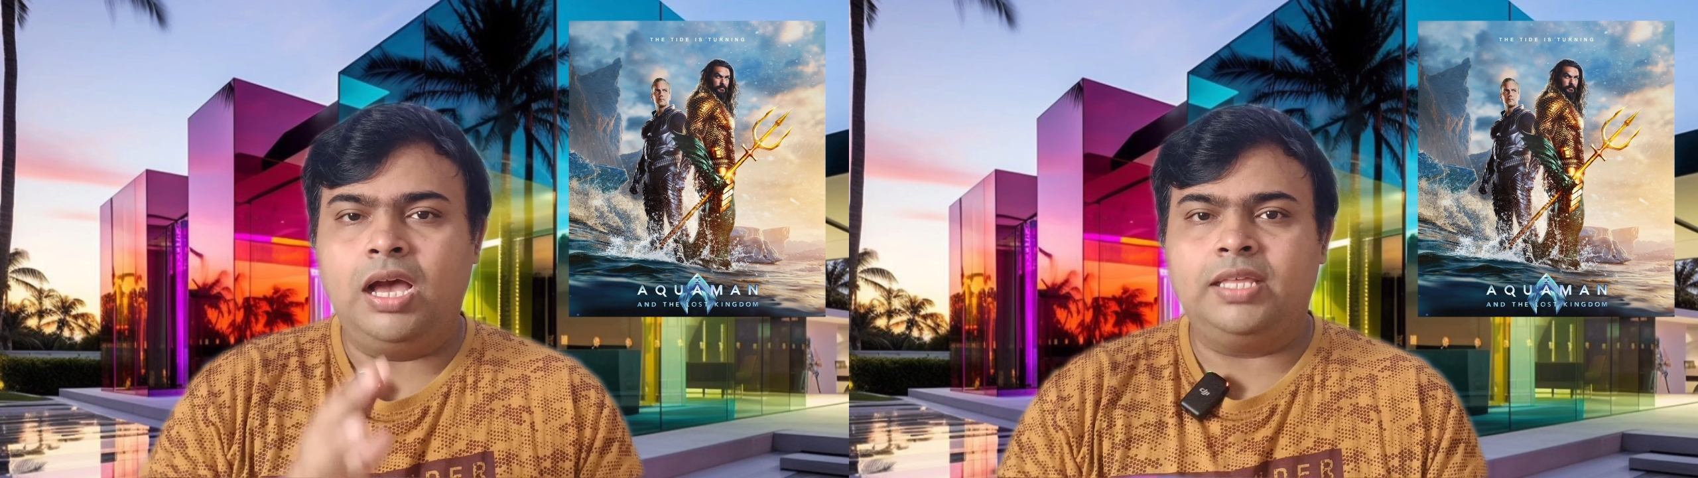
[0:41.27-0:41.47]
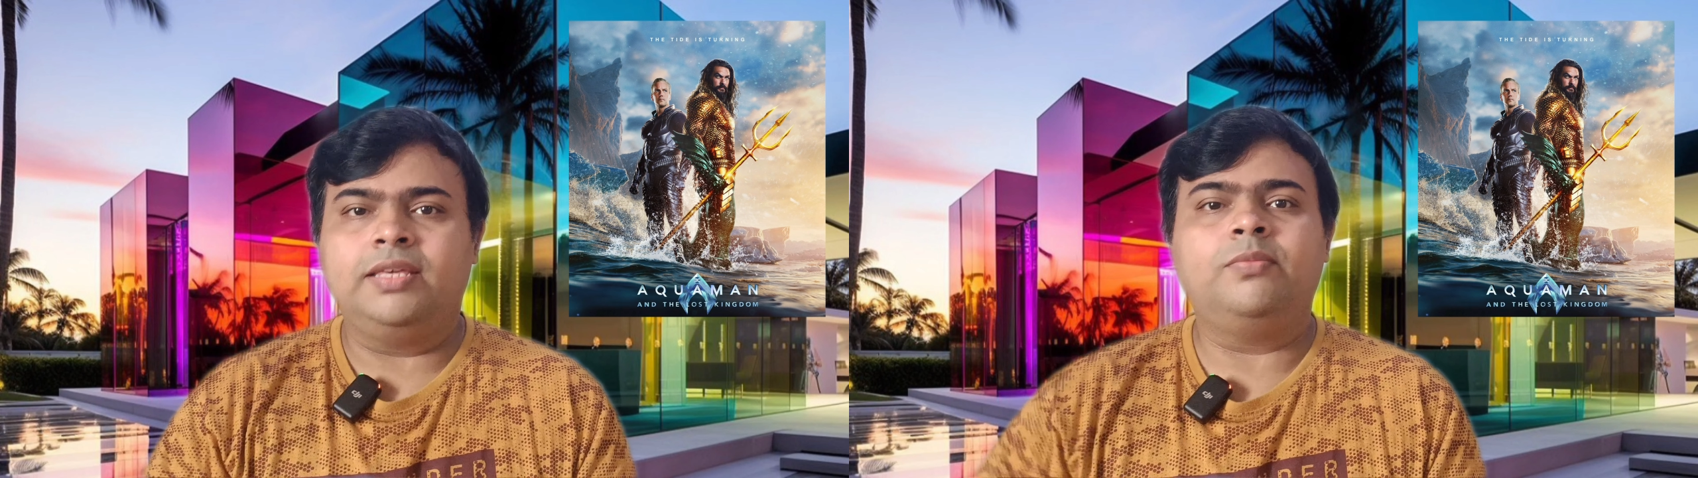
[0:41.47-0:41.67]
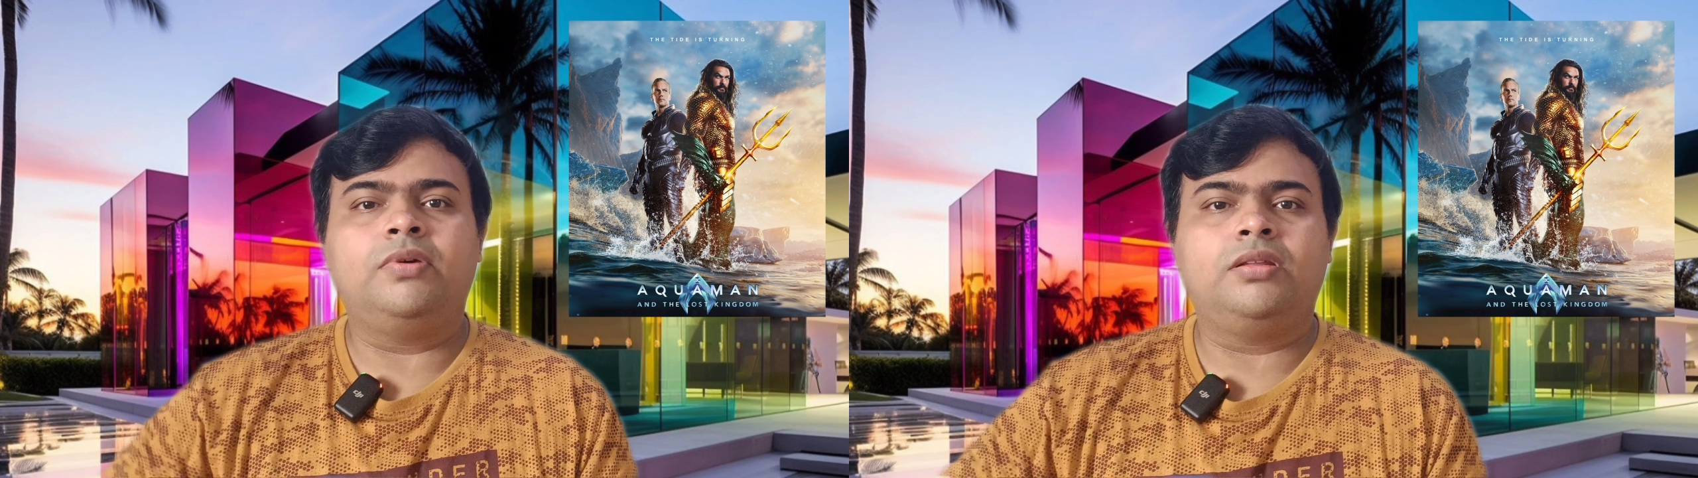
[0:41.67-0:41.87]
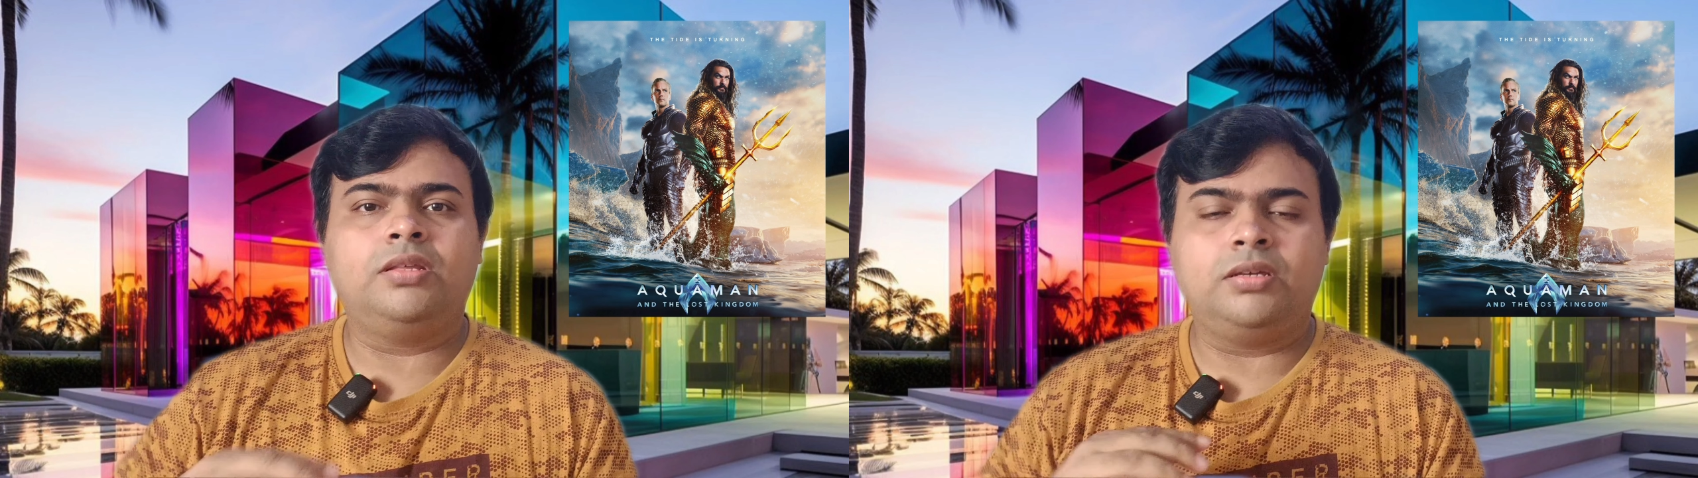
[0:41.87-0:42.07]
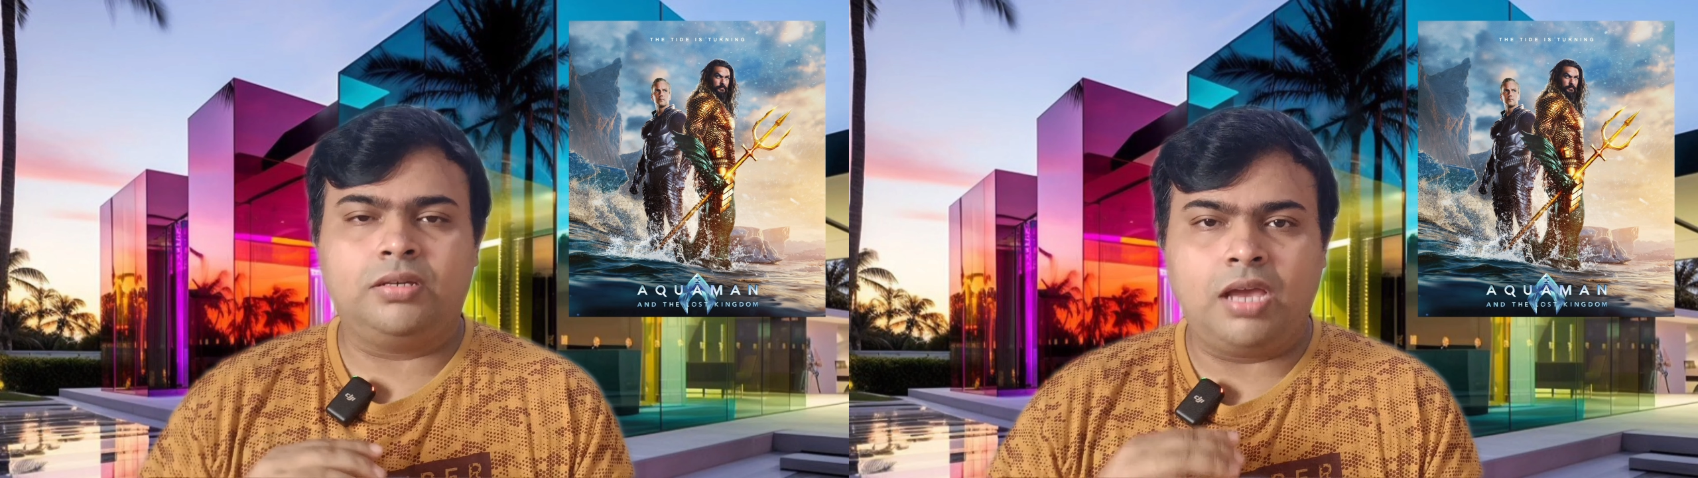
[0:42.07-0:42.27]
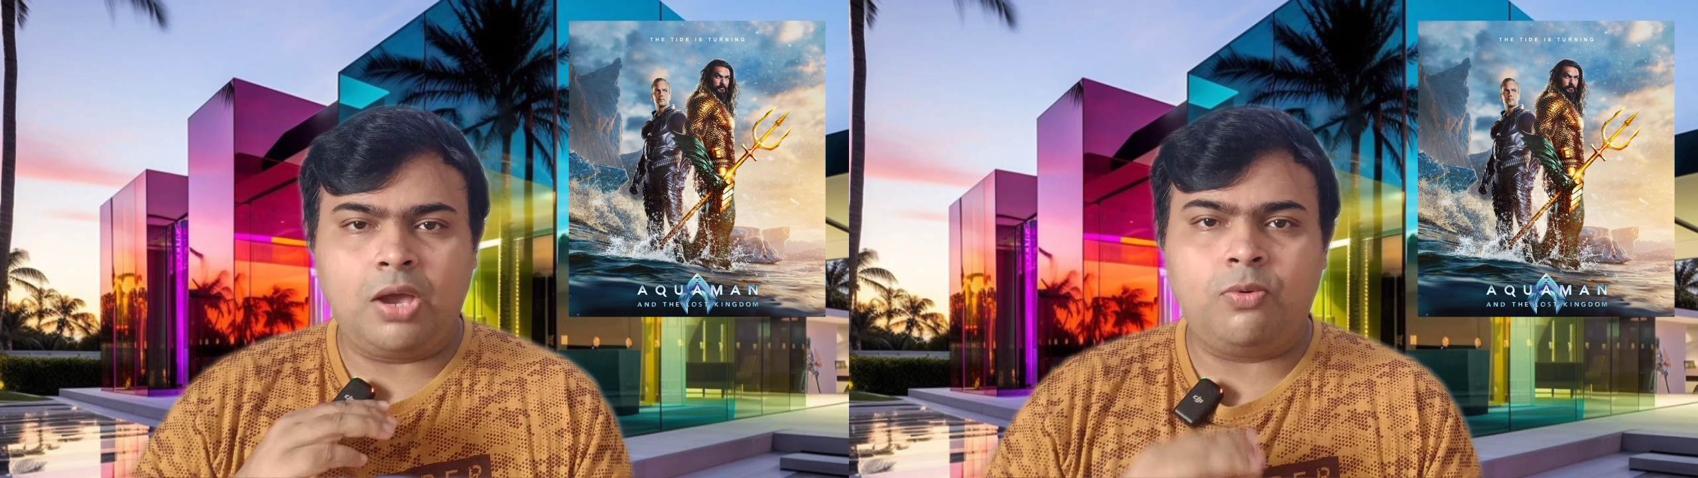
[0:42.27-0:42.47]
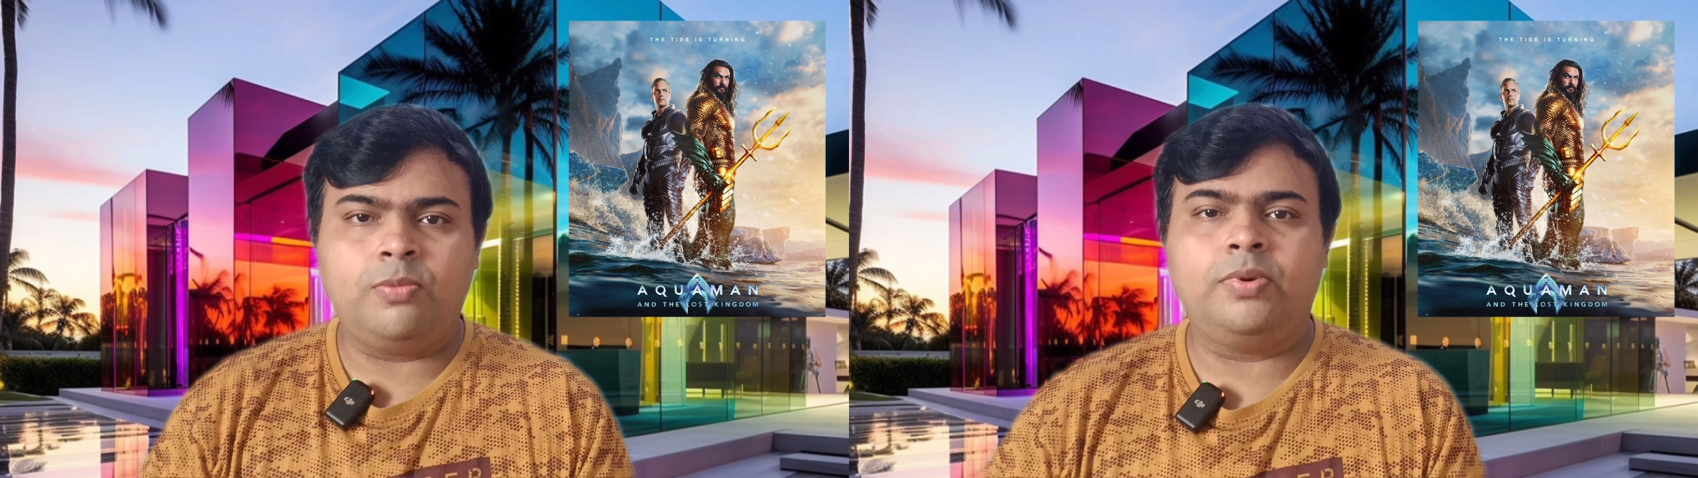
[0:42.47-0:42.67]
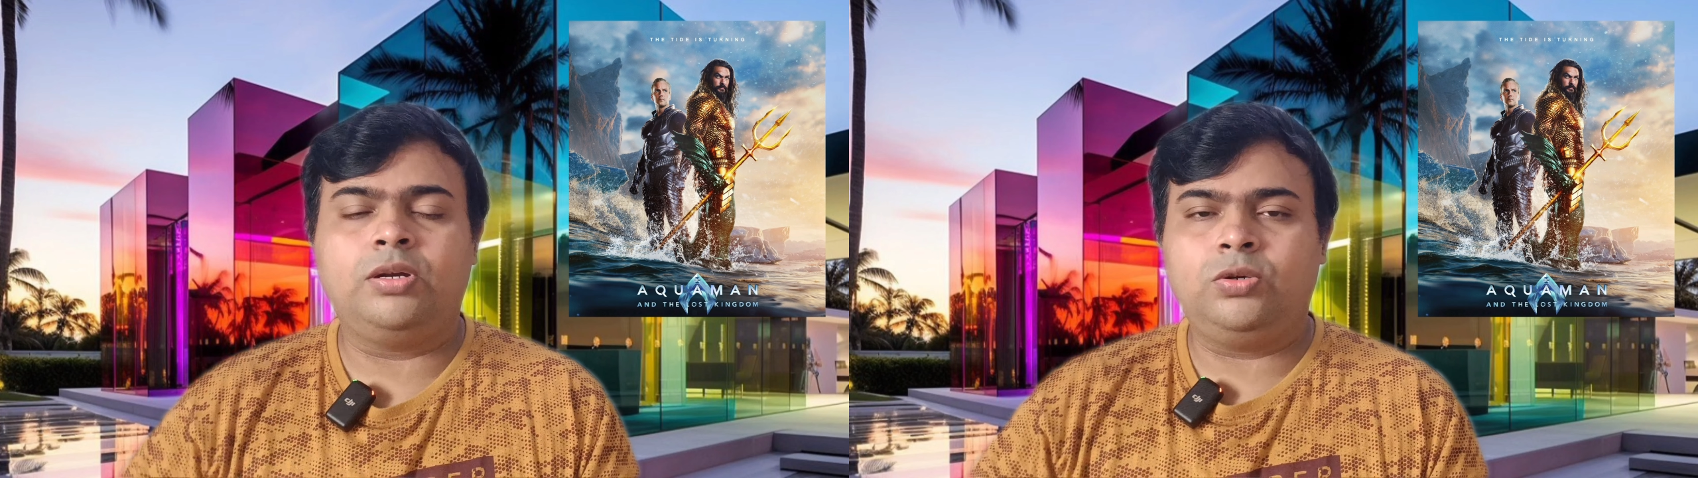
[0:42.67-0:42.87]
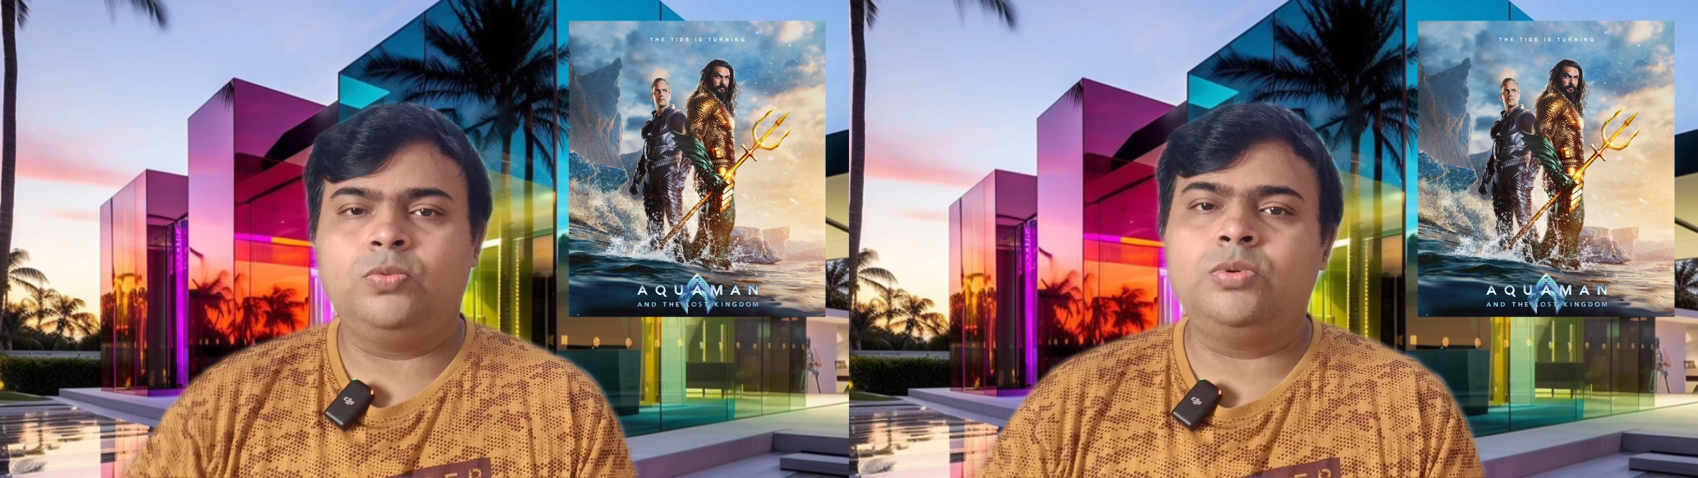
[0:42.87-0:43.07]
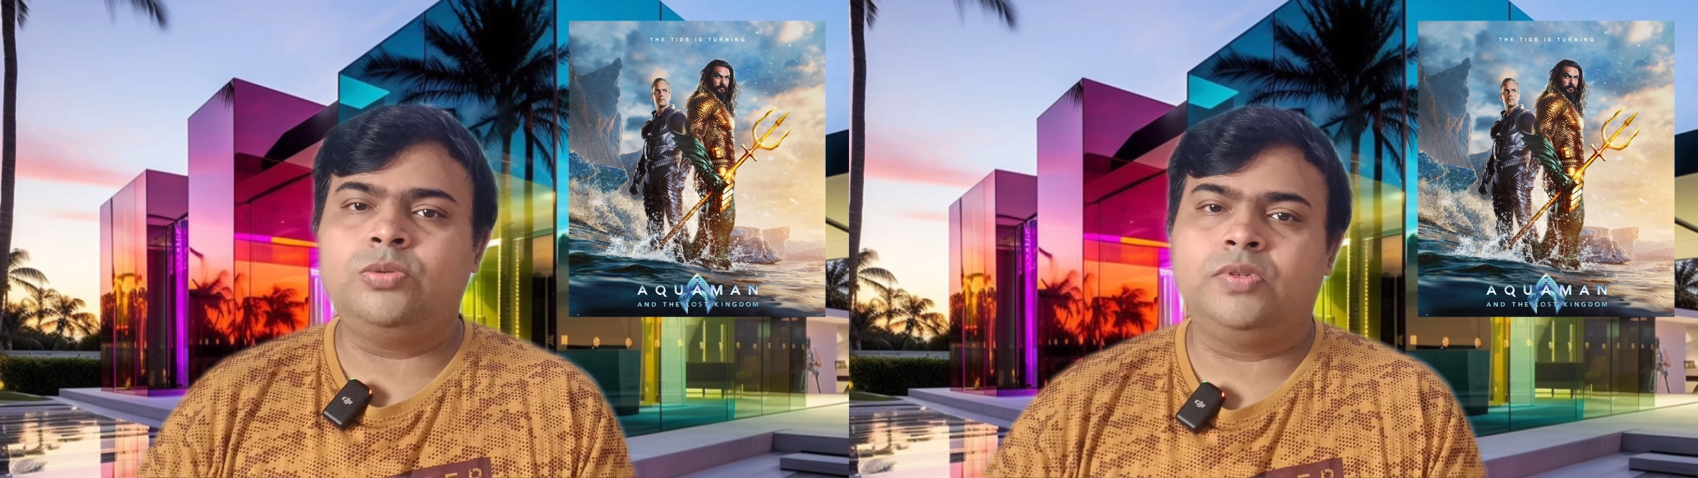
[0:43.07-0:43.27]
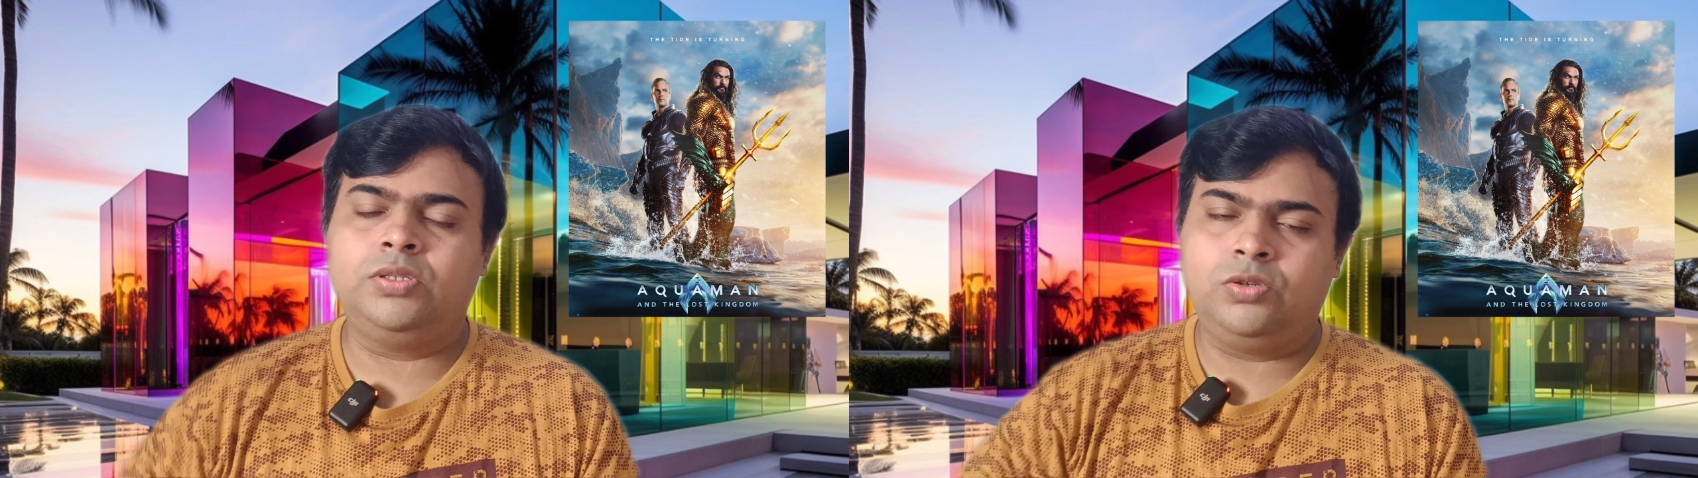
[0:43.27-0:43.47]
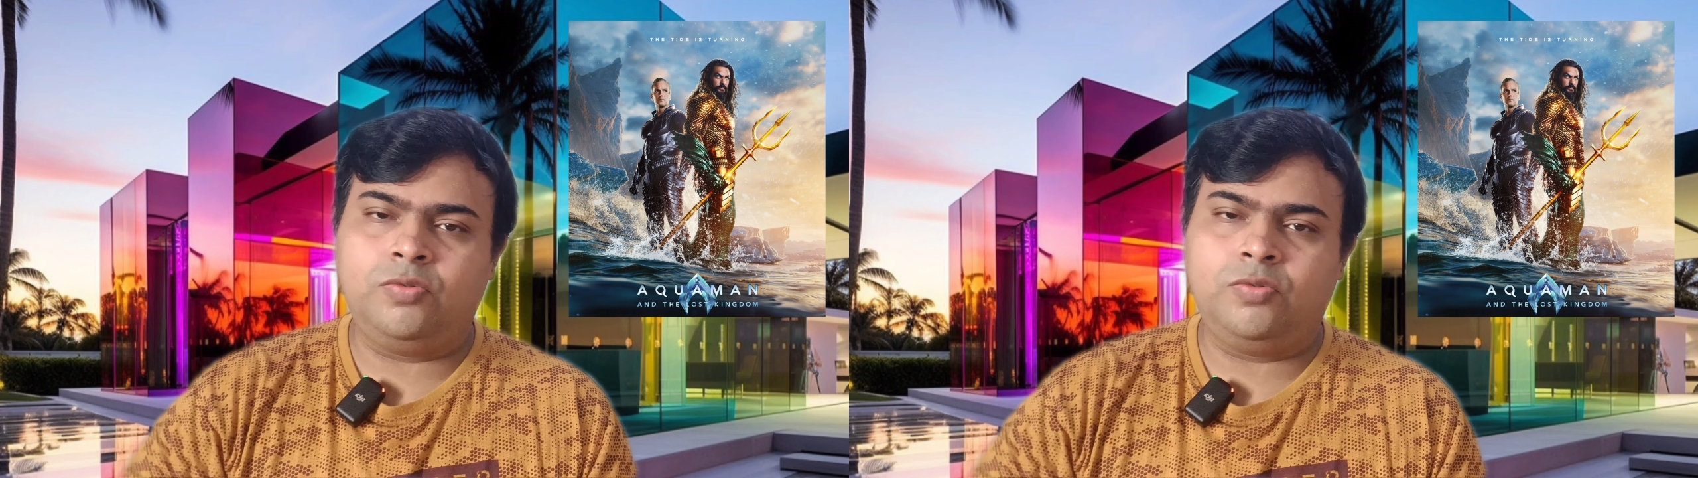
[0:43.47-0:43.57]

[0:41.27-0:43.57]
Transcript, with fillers: அதே மாதிரி தான் ஆக்வாமேன் டூவும் வந்து